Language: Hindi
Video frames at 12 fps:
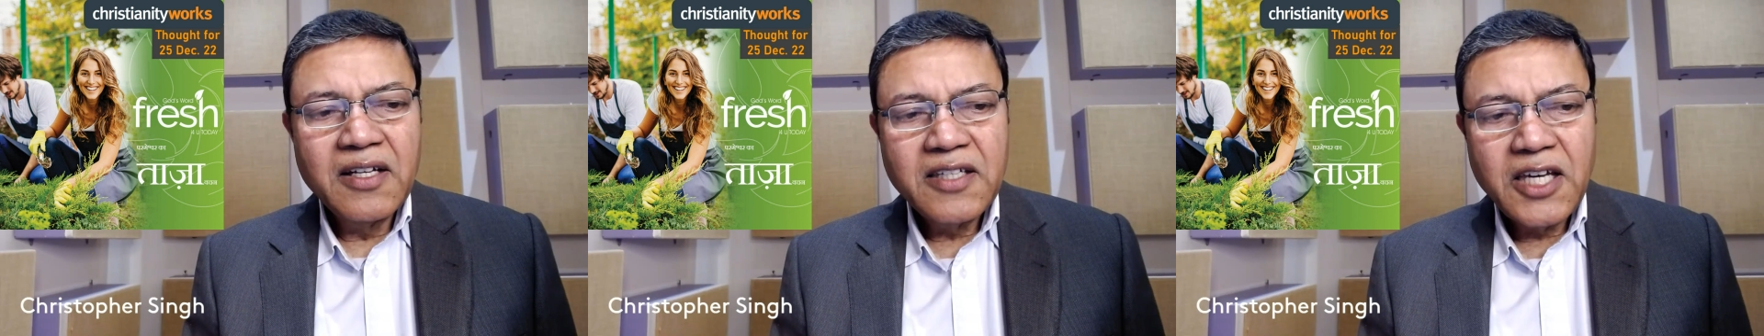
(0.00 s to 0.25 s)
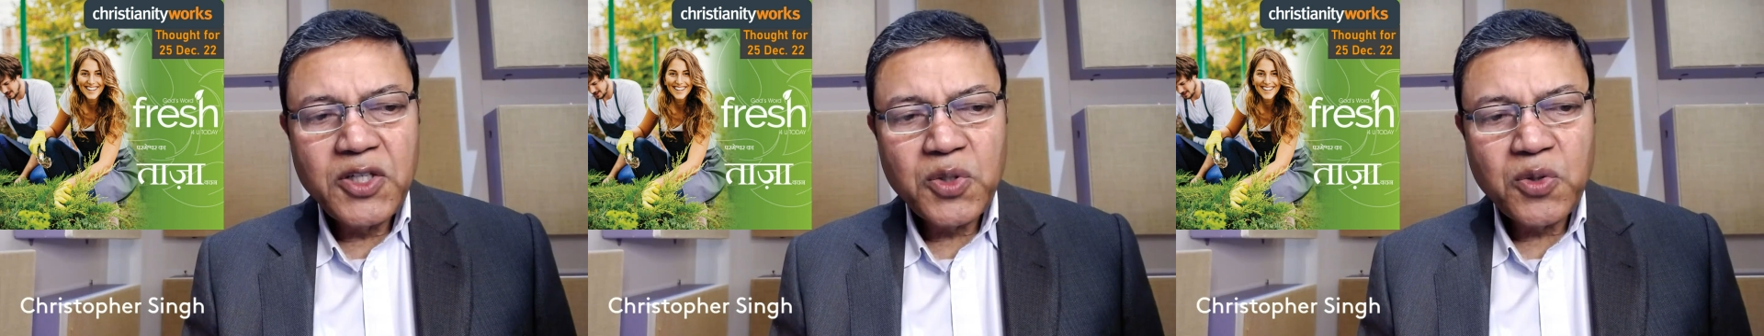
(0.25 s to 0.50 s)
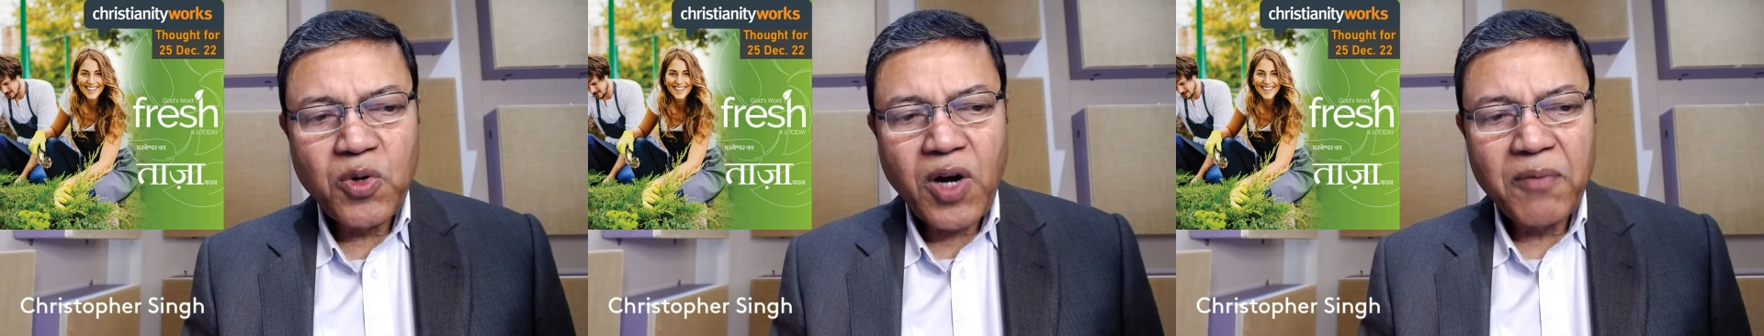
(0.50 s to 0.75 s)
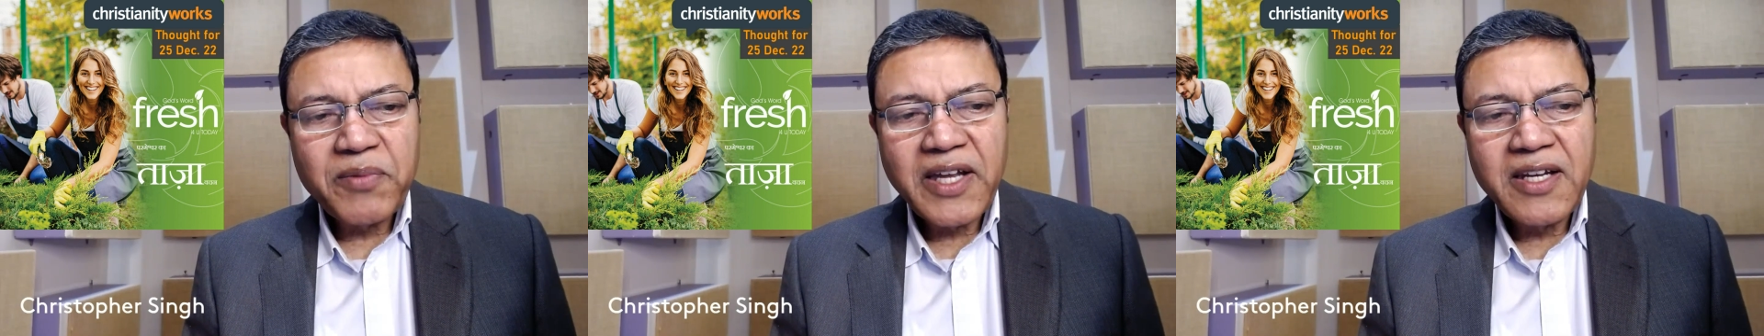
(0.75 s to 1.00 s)
यीशु को
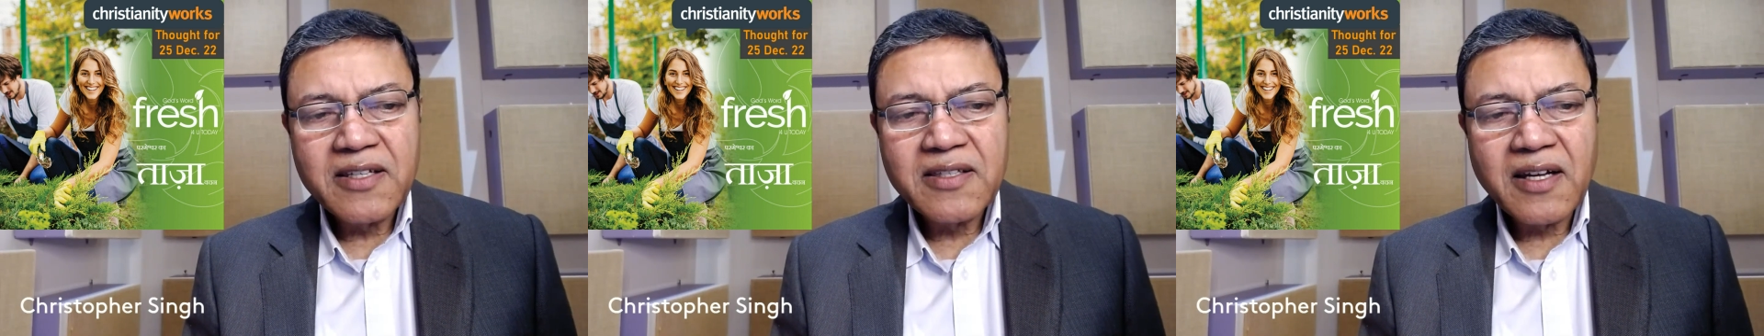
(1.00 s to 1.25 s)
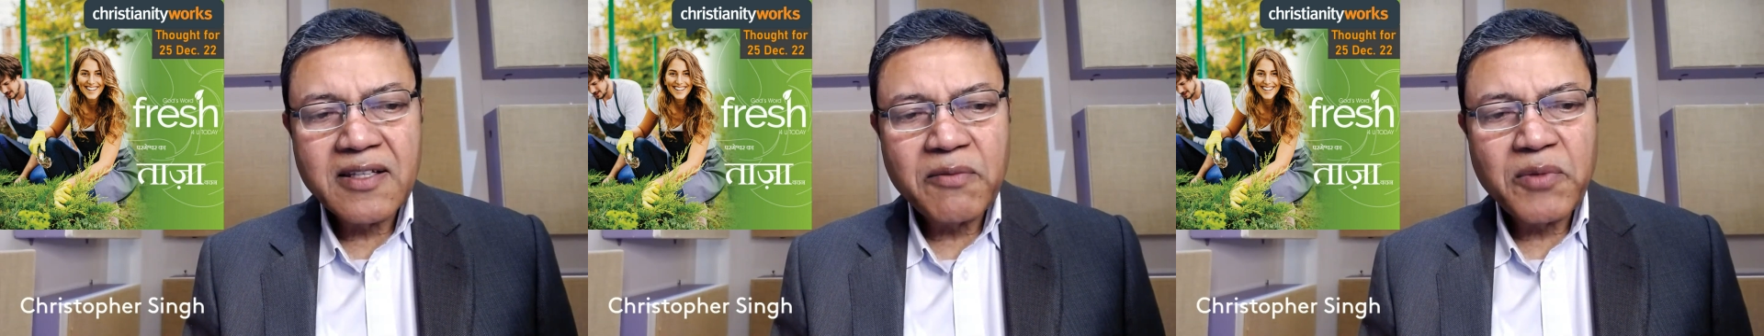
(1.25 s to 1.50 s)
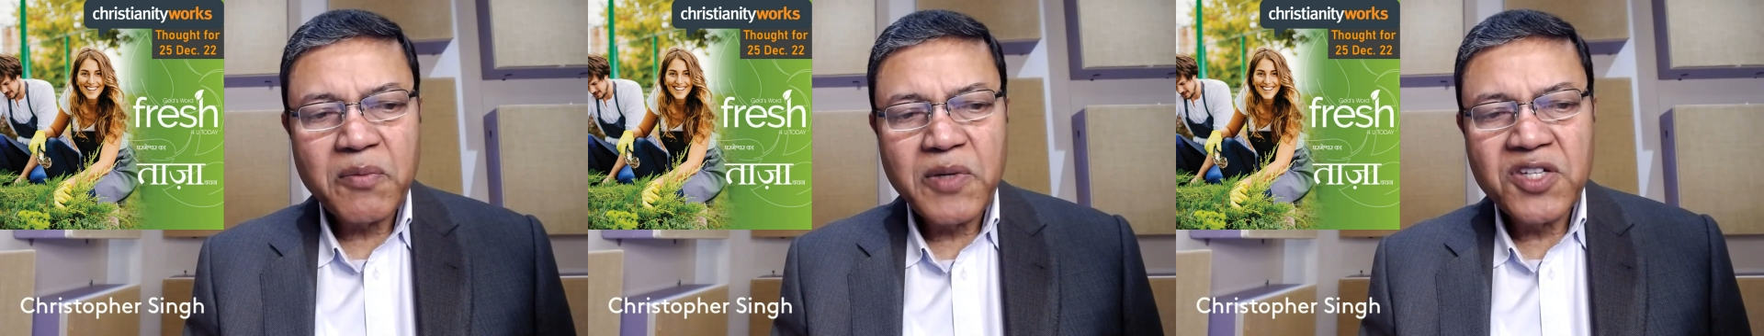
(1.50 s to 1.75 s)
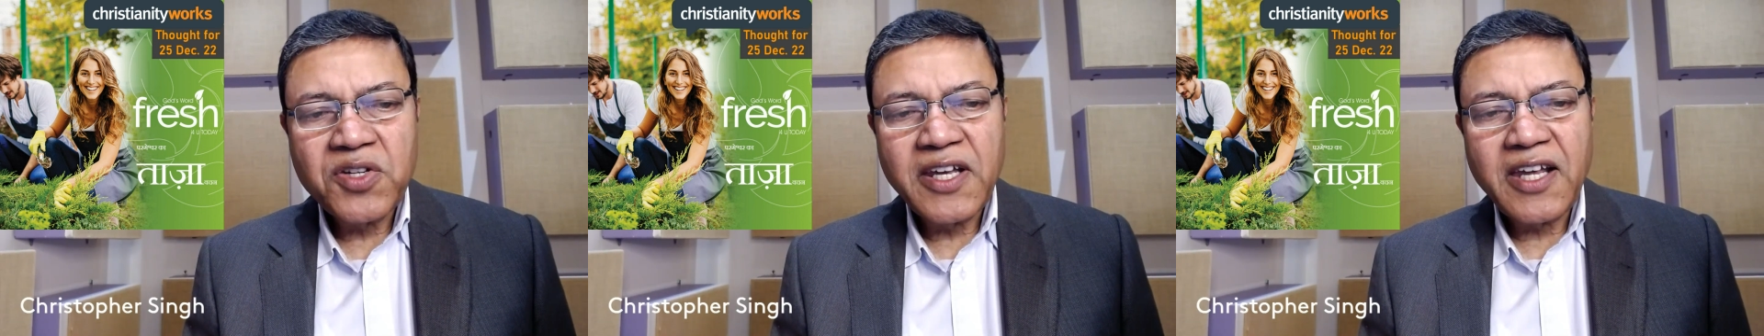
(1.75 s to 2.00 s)
आपके लिए इस धरती पर
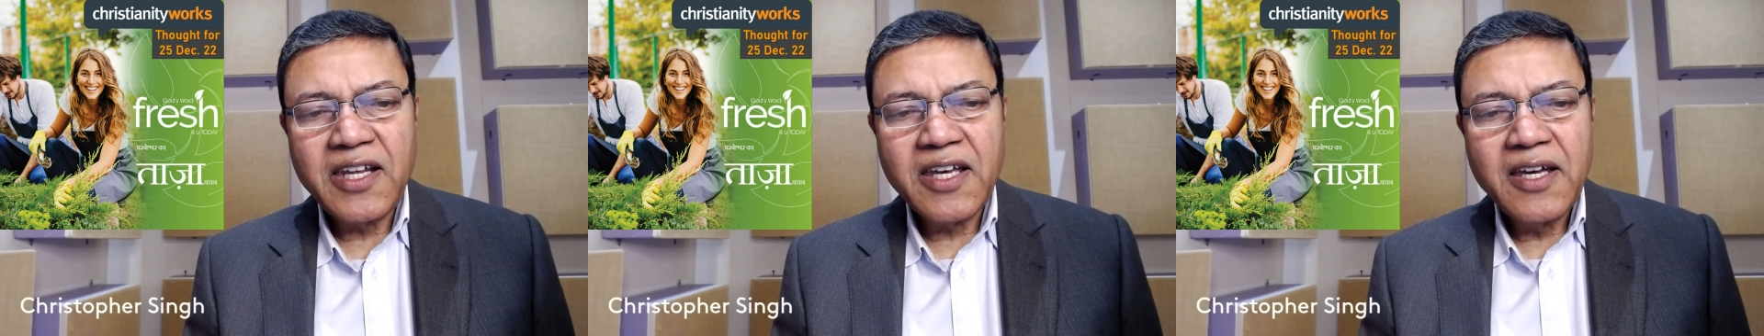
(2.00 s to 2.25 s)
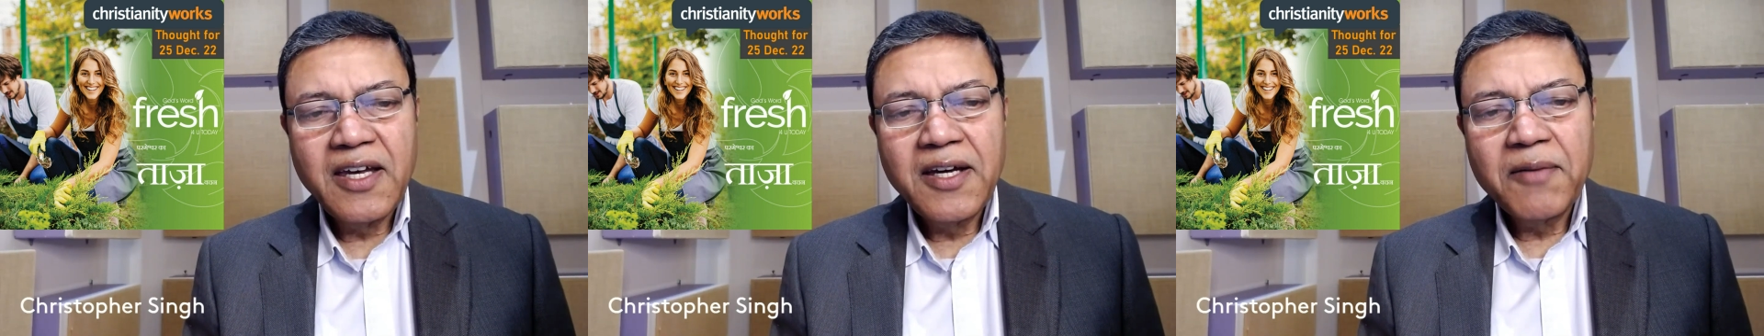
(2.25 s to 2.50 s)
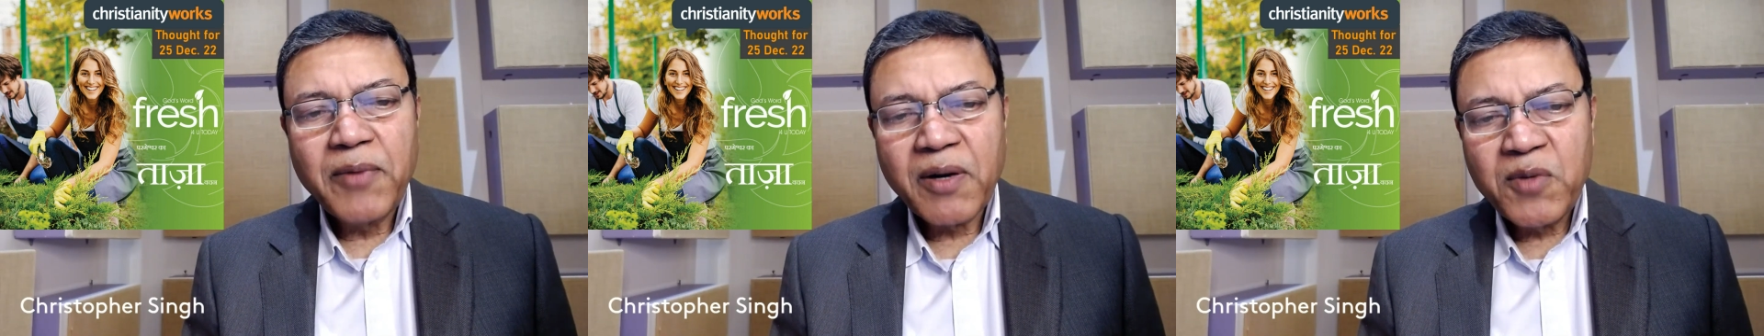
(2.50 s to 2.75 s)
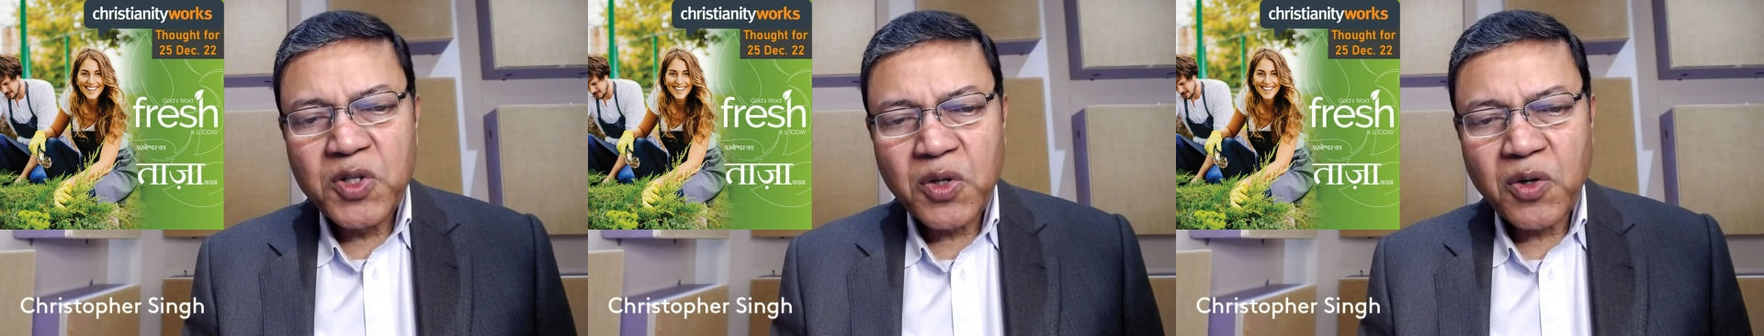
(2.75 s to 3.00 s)
भेजने के लिए
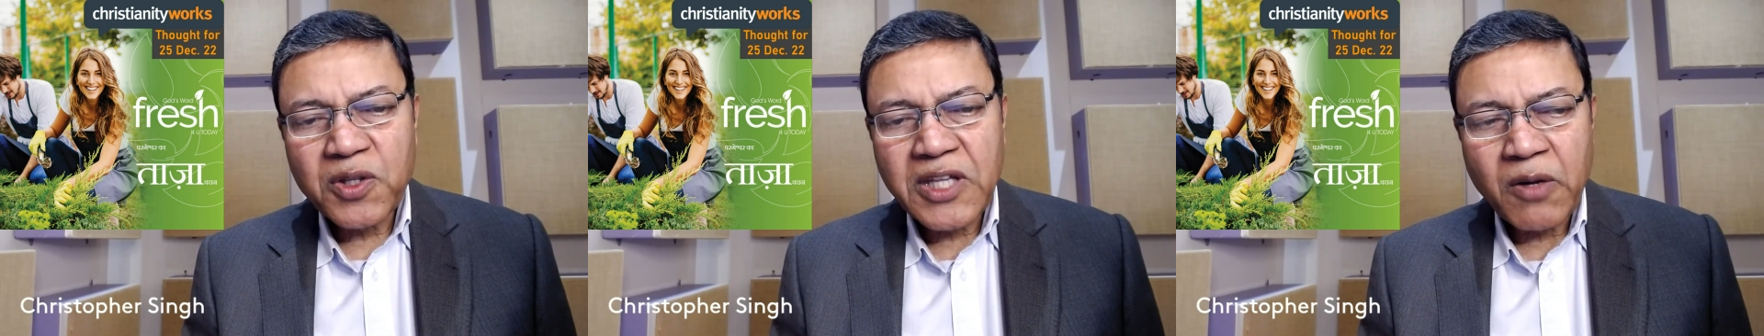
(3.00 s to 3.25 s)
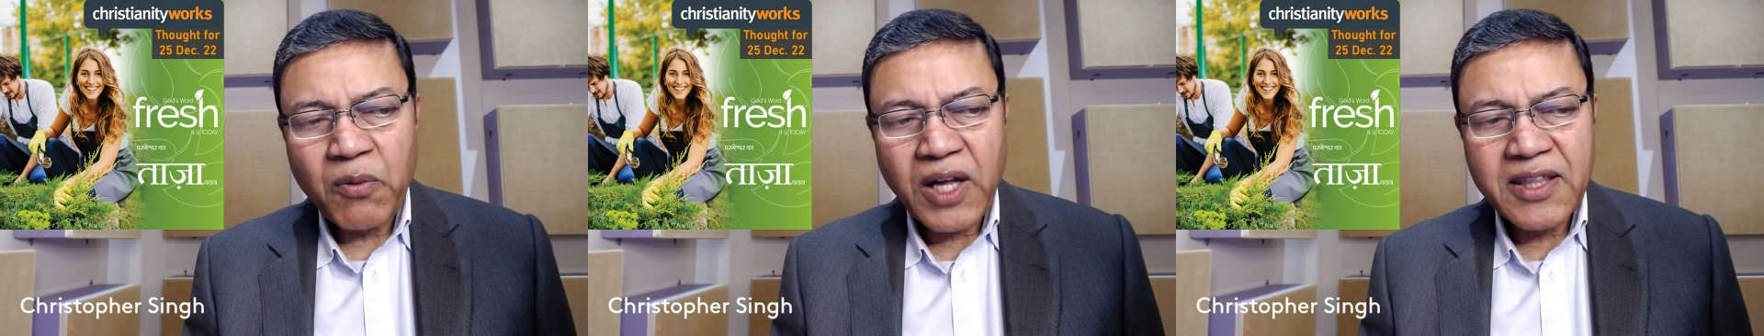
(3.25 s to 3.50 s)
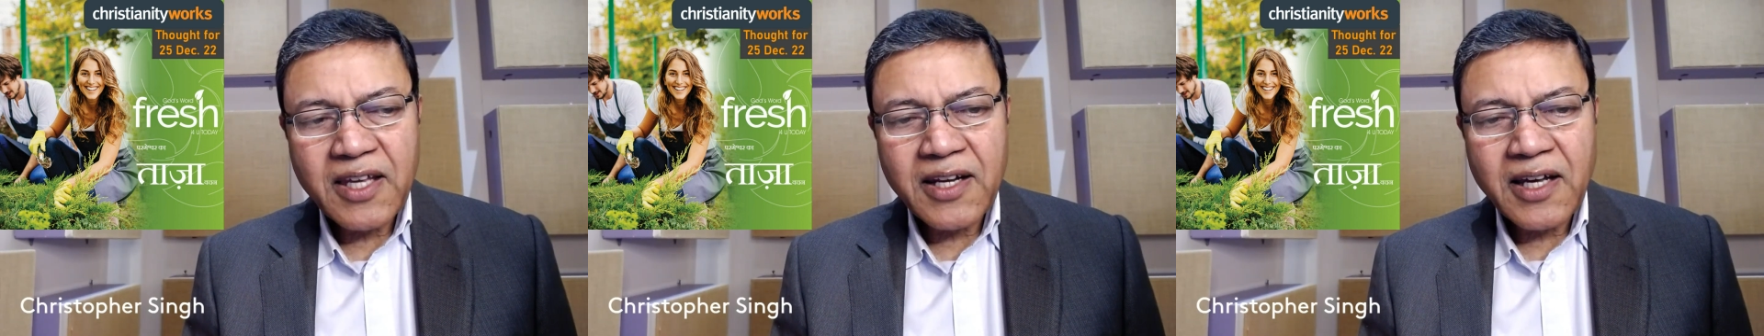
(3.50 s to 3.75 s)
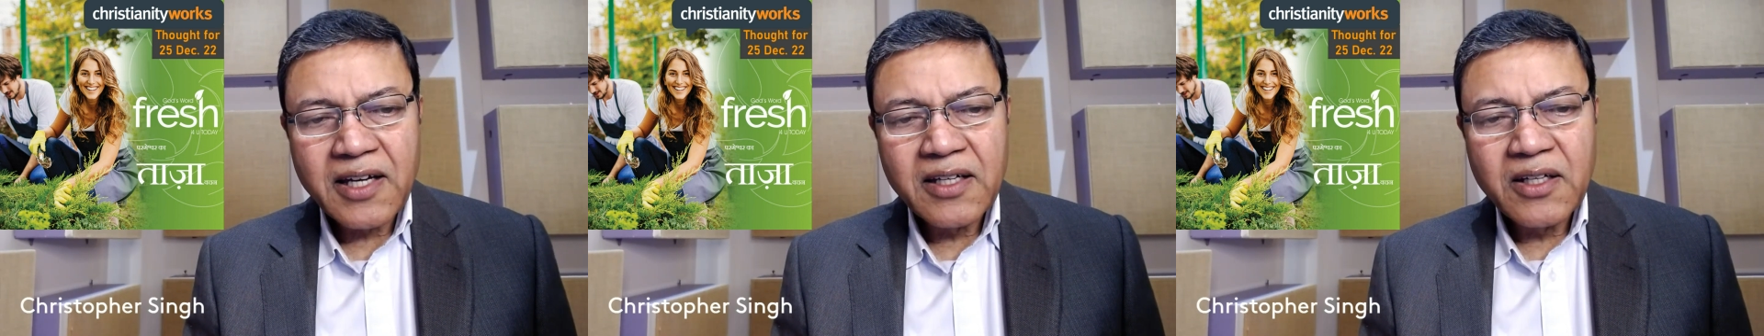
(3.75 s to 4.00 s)
परमेश्वर को धन्यवाद देना